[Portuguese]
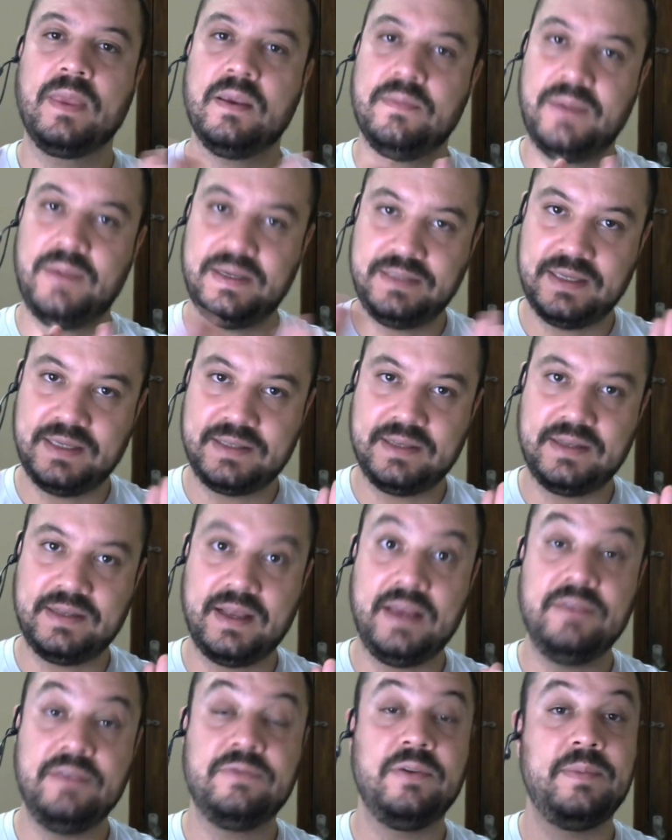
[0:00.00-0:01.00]
mas essa
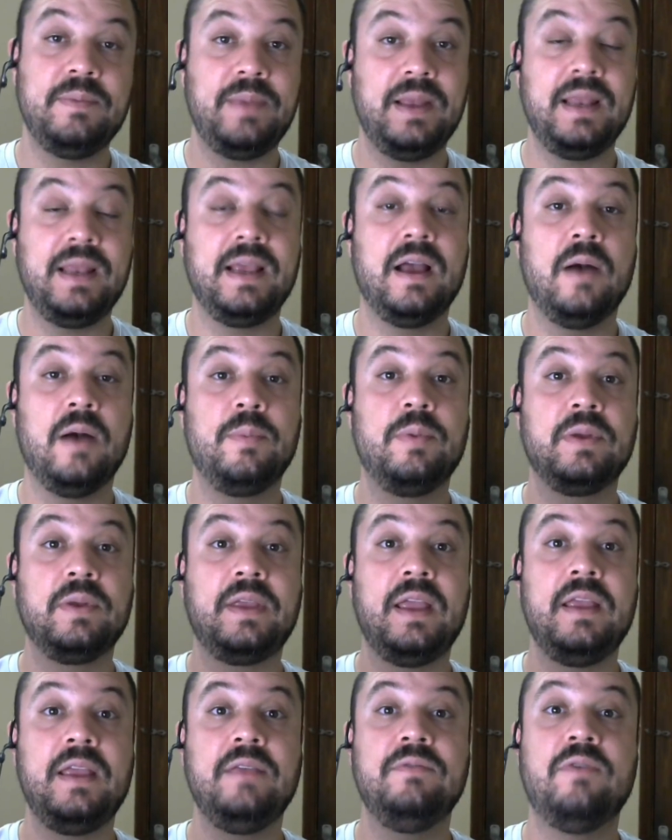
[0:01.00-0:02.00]
daí foi bem legal
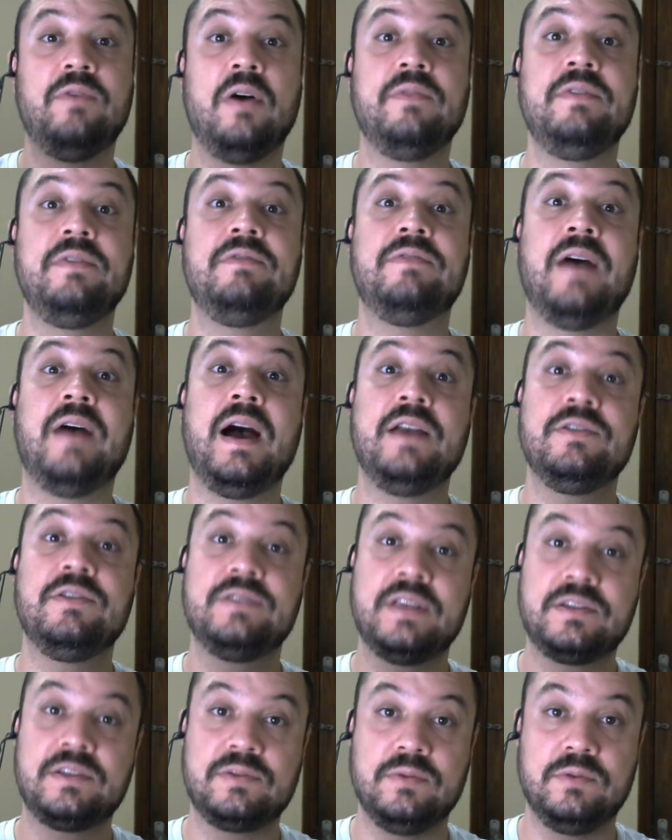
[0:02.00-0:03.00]
porque envolve vários
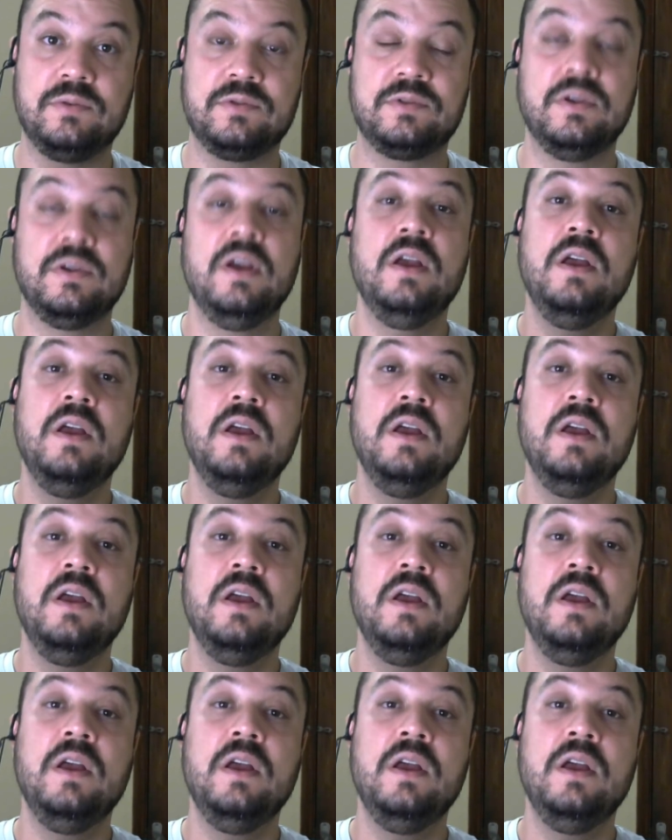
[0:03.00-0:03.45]
assuntos.